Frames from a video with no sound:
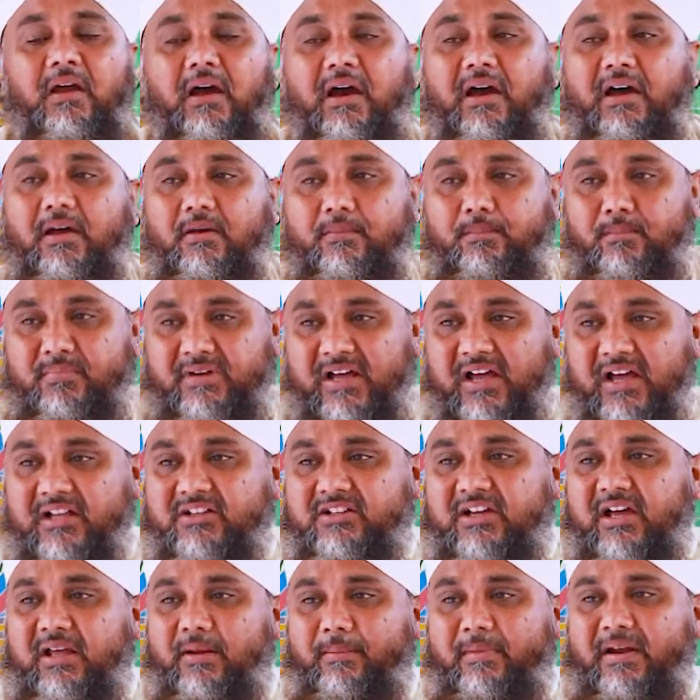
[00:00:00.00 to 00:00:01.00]

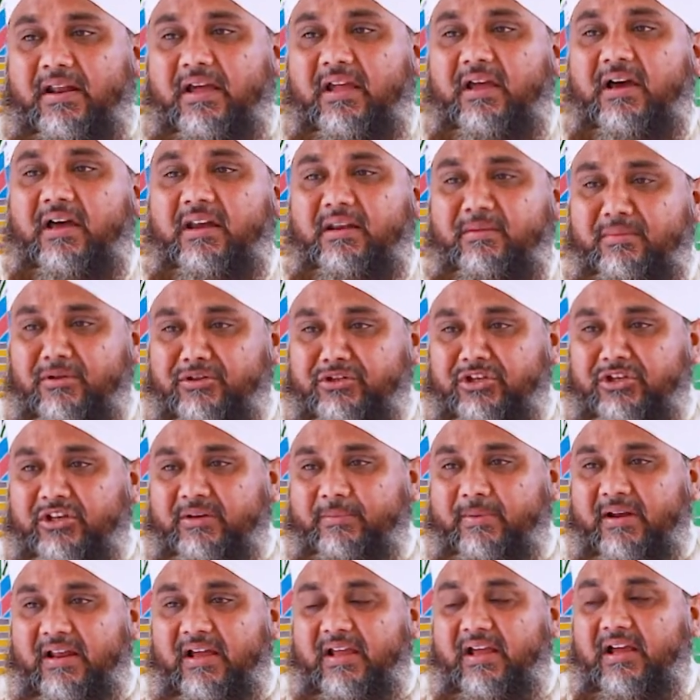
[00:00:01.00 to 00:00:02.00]
नात खान बनाया आलम
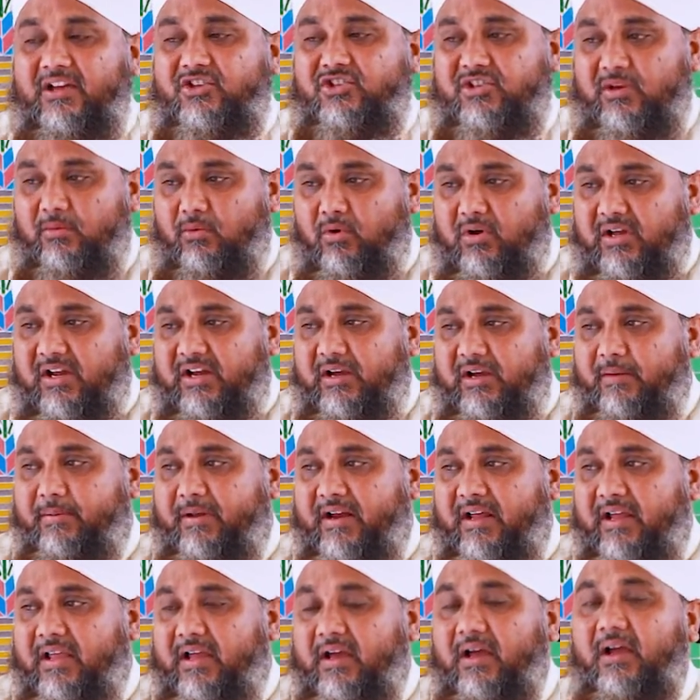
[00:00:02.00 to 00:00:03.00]
दीन बनाया अच्छा मुकर
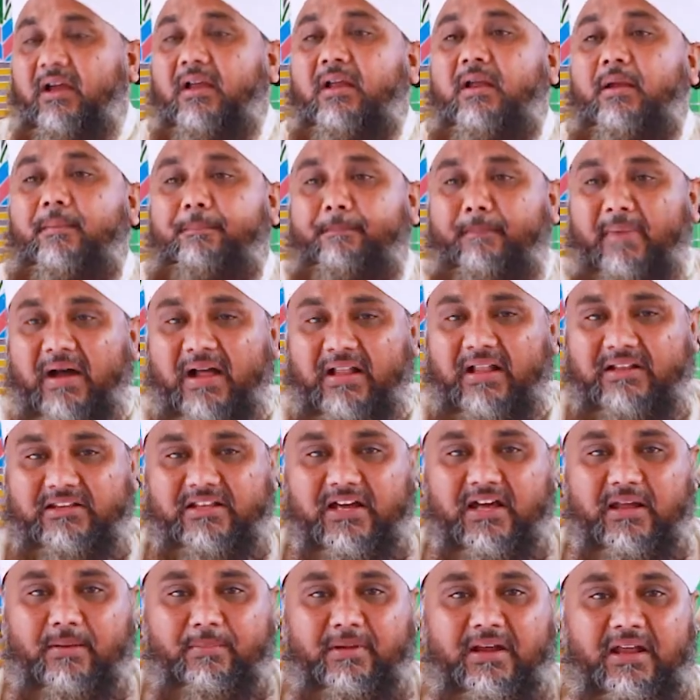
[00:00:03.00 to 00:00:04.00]
बनाया
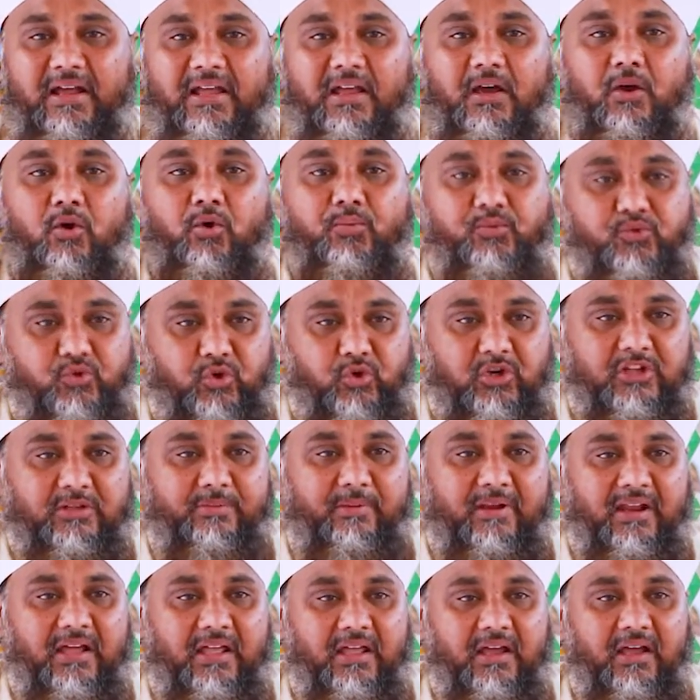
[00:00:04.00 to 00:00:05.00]
मालदार बनाया खूबसूरत
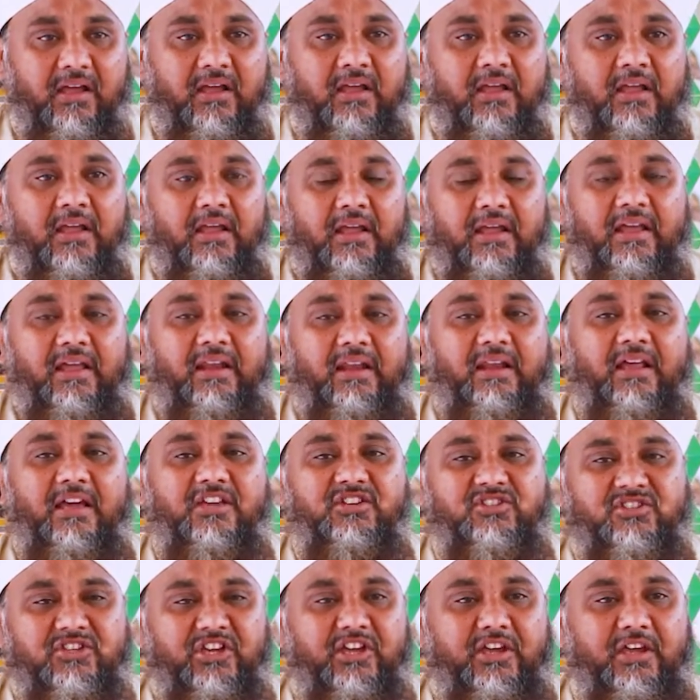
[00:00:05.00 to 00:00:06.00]
बनाया अल्लाह
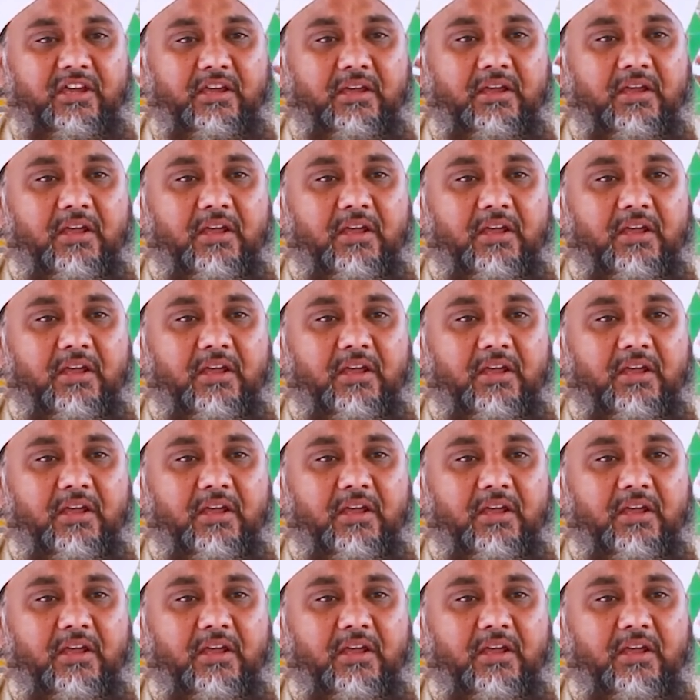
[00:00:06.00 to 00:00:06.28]
इसके